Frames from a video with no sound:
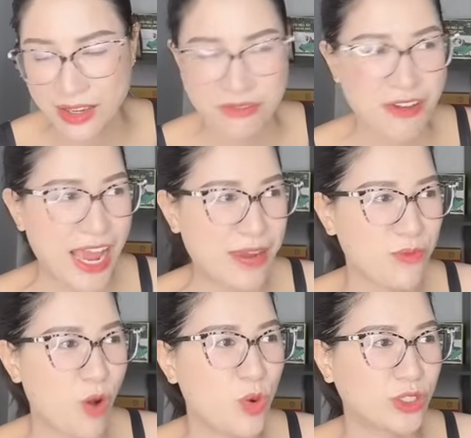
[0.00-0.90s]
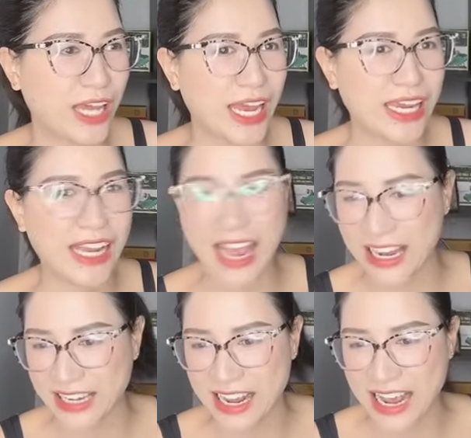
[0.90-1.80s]
và em có một cái khả
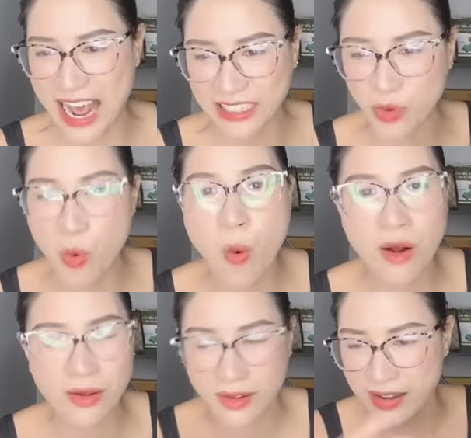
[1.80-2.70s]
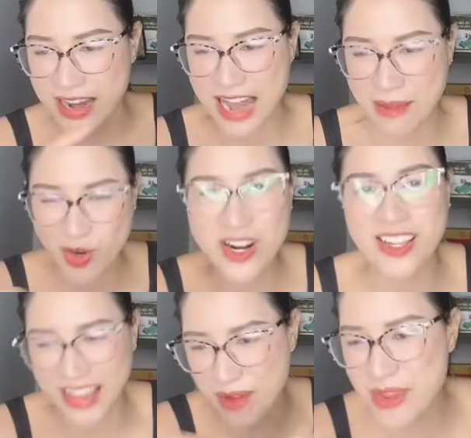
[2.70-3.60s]
năng ăn uống làm cho người
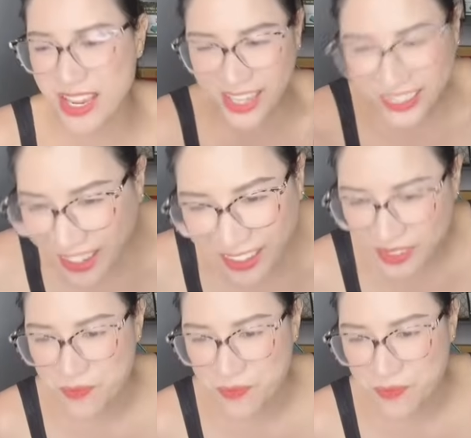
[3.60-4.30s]
ta bị kích thích